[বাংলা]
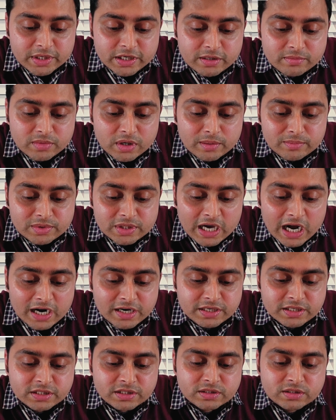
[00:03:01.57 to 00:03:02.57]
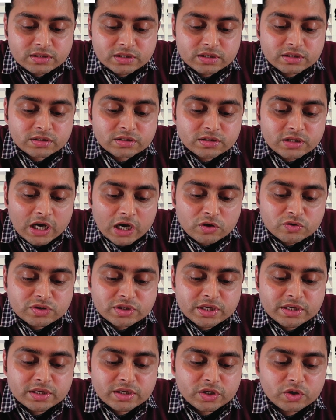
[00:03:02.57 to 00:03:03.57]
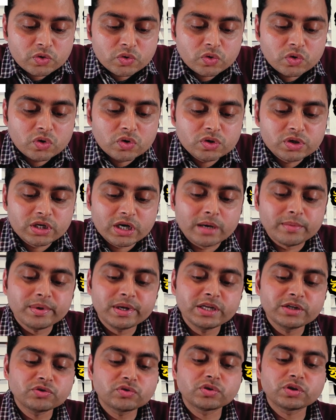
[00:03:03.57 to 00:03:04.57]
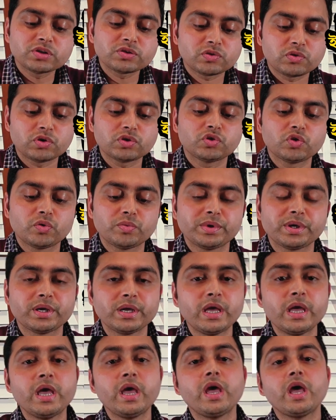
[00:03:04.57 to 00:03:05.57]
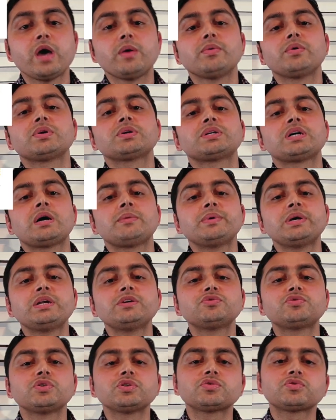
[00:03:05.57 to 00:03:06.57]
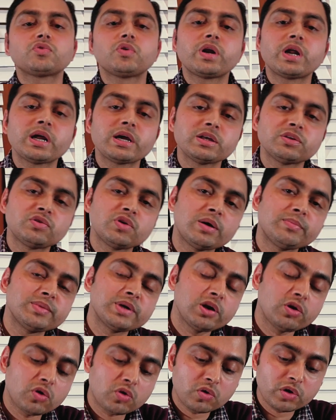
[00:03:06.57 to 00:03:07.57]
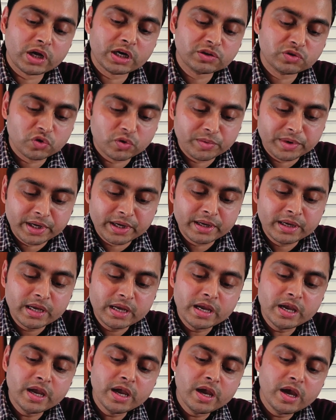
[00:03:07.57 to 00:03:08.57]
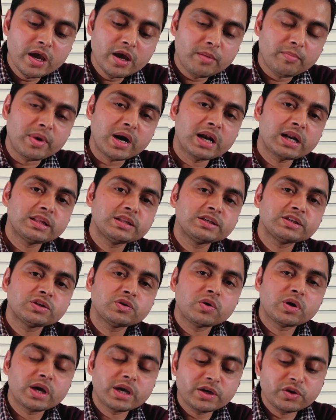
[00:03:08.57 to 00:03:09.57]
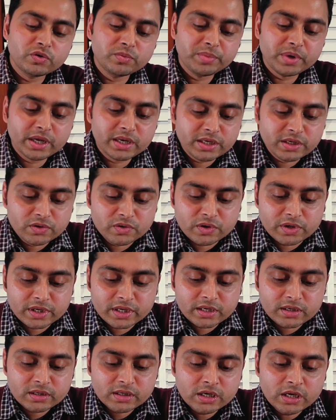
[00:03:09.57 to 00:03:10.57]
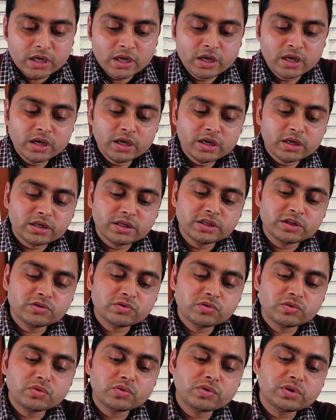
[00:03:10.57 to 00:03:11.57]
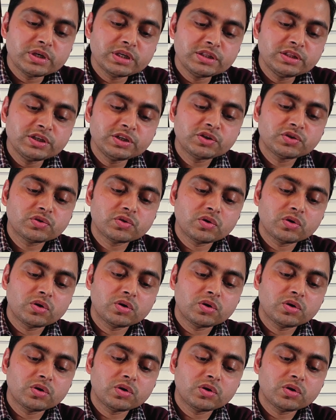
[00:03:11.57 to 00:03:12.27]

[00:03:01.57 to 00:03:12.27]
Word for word: মিনিমাম থার্টি থাউজেন্ড ইউরো ট্রাভেল ইন্স্যুরেন্স করতে হবে এবং ট্রাভেল ইন্স্যুরেন্স করার ক্ষেত্রে আপনার লক্ষ্য রাখতে হবে বাংলাদেশে ওরা ইউরোপিয়ান ইউনিয়নে কিছু নির্দিষ্ট